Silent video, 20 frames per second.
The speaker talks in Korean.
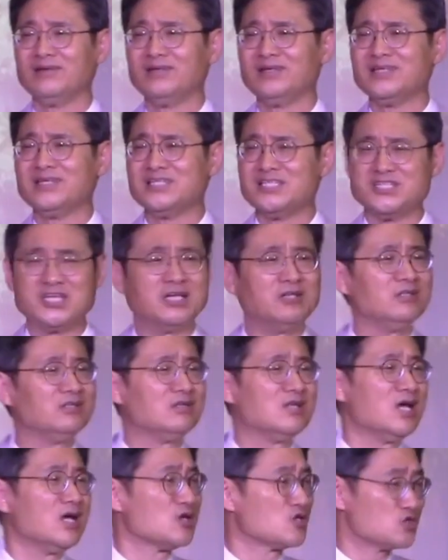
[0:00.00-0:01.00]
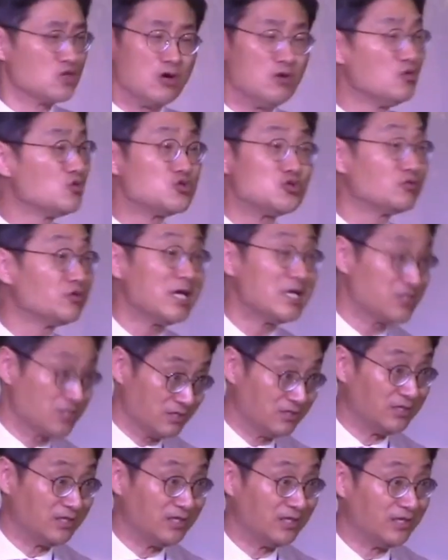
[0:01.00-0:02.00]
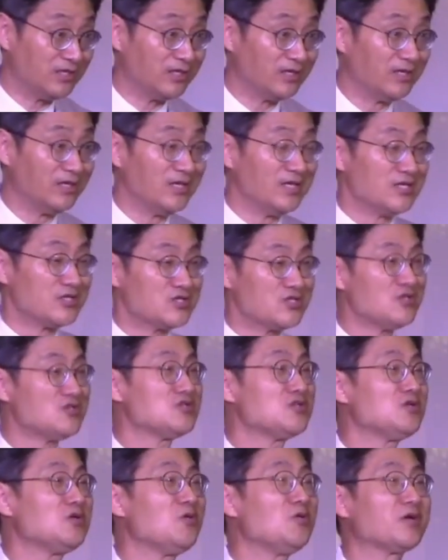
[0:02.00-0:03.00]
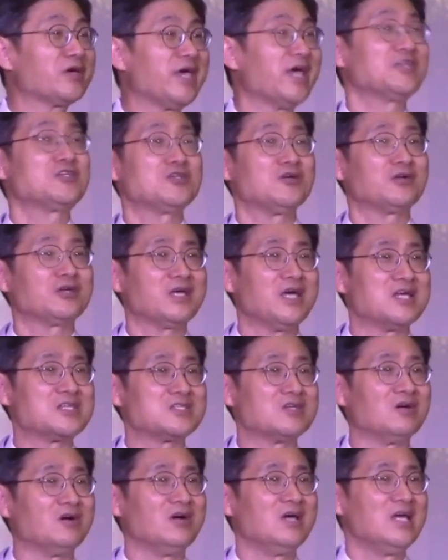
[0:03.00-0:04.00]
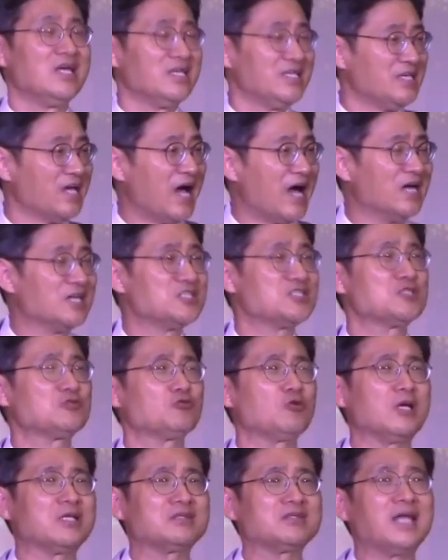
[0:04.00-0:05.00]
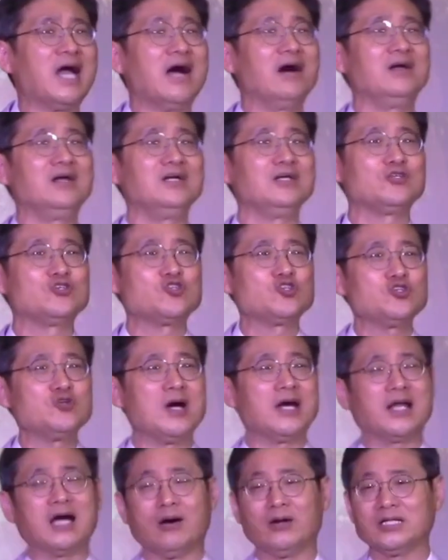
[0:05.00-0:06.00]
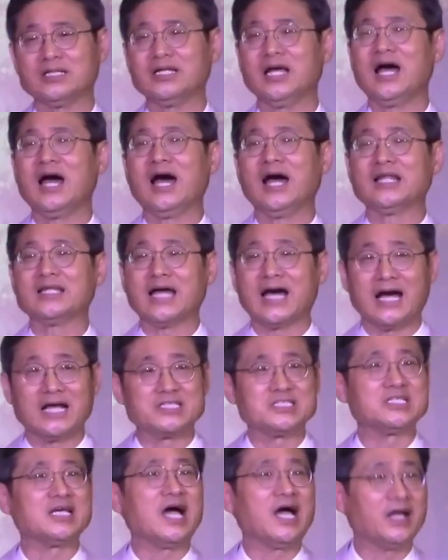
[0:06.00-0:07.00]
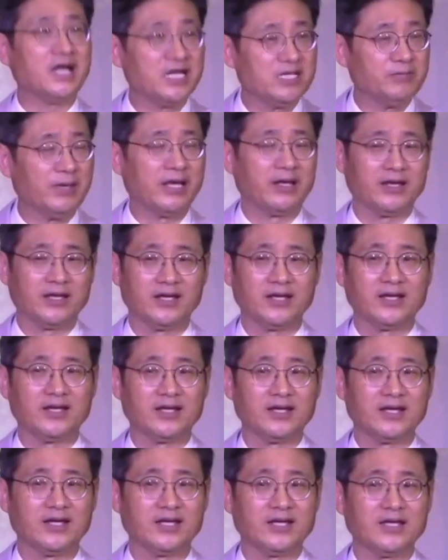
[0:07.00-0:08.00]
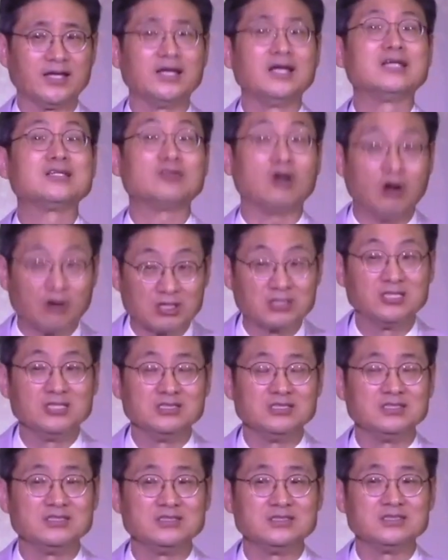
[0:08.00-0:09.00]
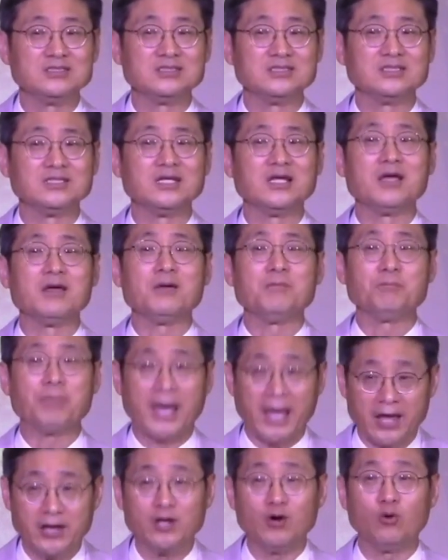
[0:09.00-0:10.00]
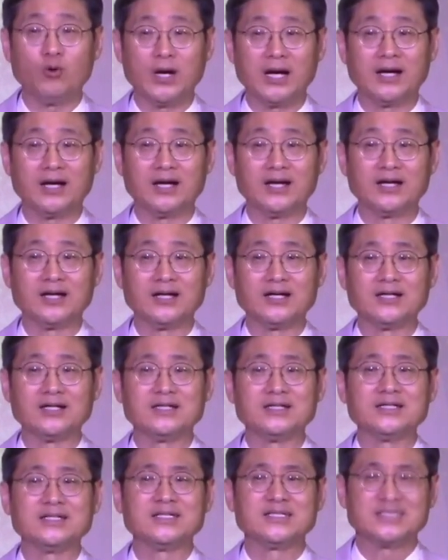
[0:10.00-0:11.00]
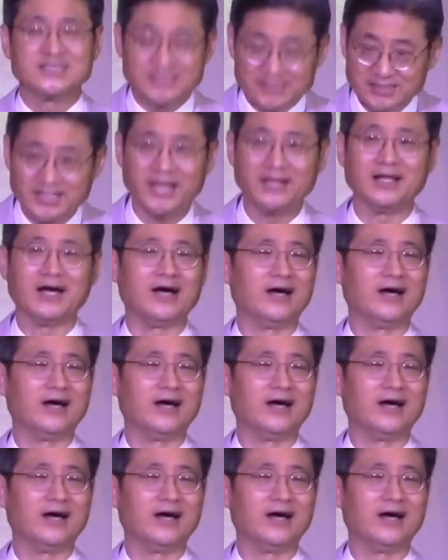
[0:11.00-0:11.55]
이제는 성숙했으니 스스로 개척해서 양식과 땅을 취하라고 하는 다 같이 하나님의 더 큰 배려와 은혜다.